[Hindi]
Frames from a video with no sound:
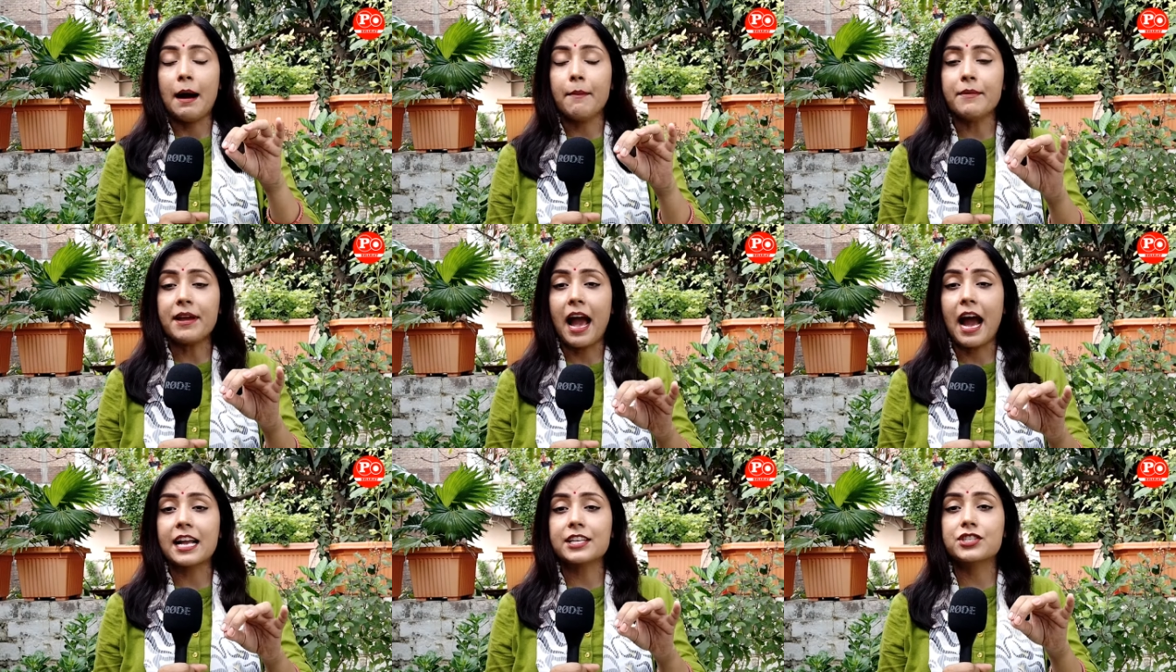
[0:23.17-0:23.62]

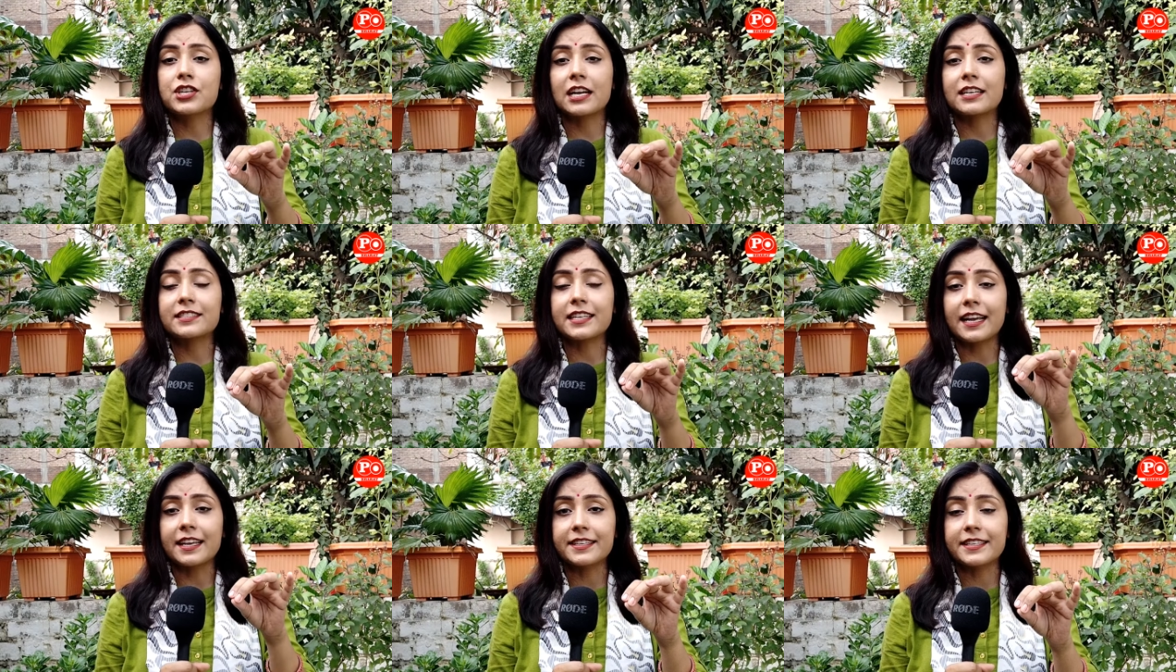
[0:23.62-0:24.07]
हम यहाँ
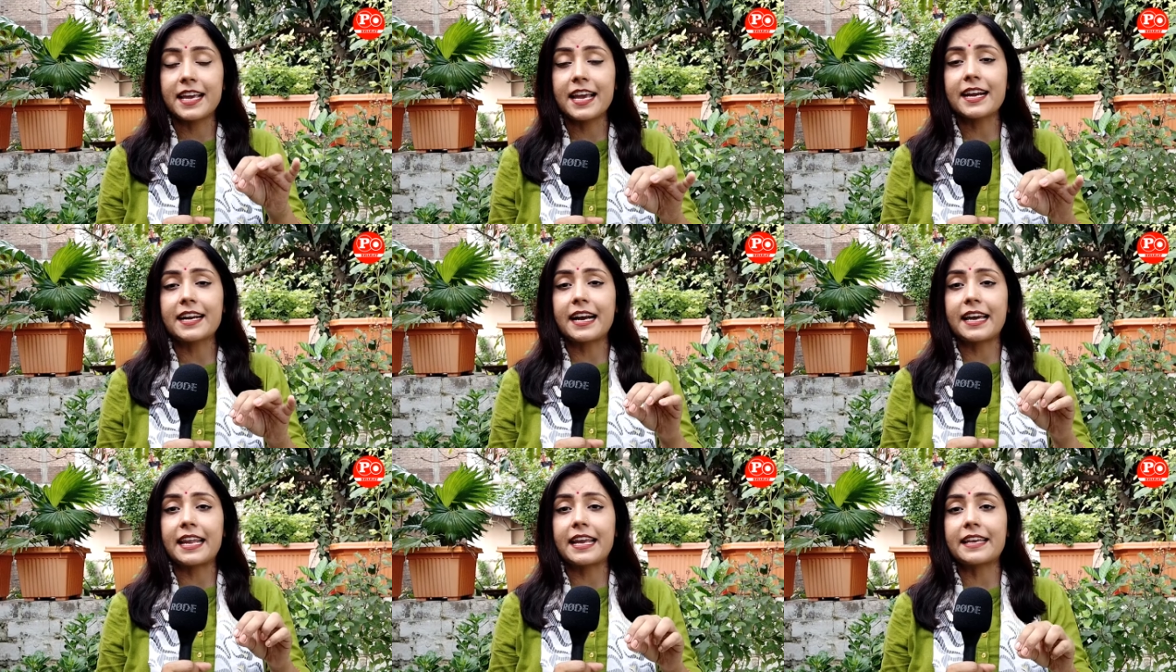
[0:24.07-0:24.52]
चर्चा
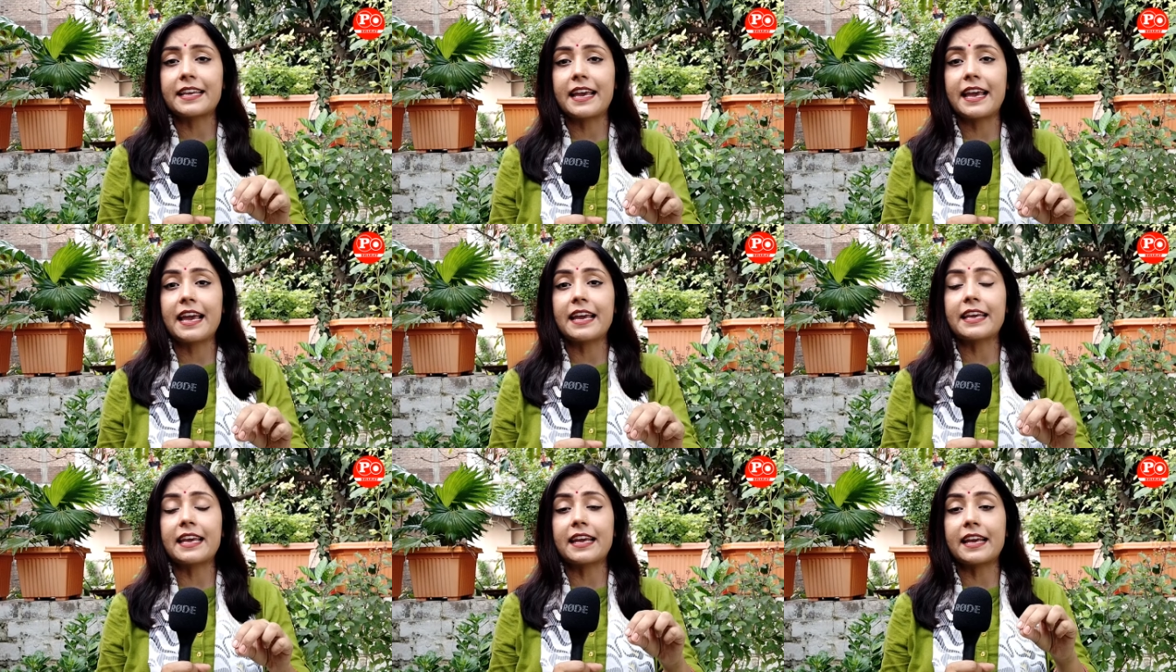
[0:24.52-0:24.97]
ये
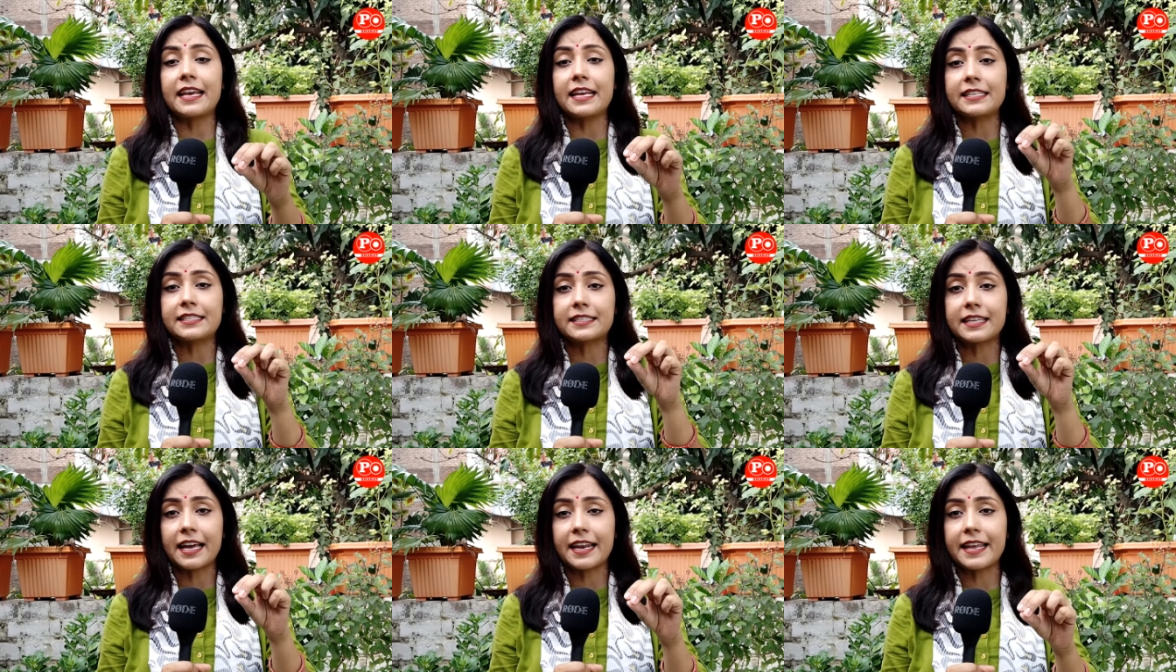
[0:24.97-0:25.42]
करेंगे कि
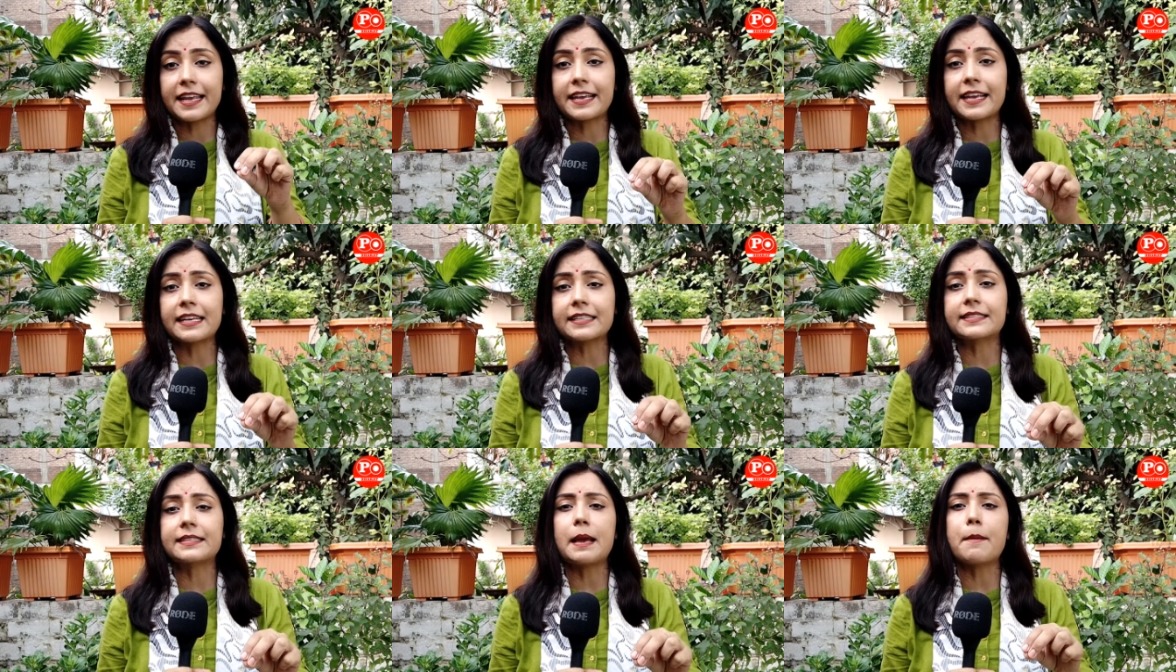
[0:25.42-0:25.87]
किस
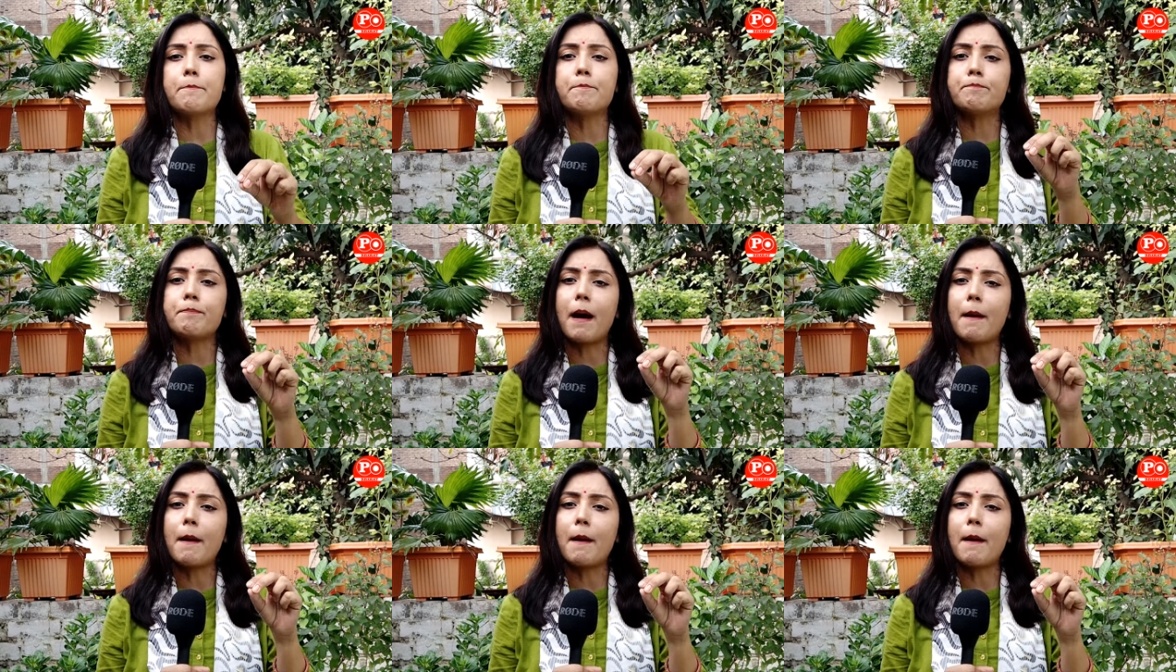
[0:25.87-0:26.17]
तरीके से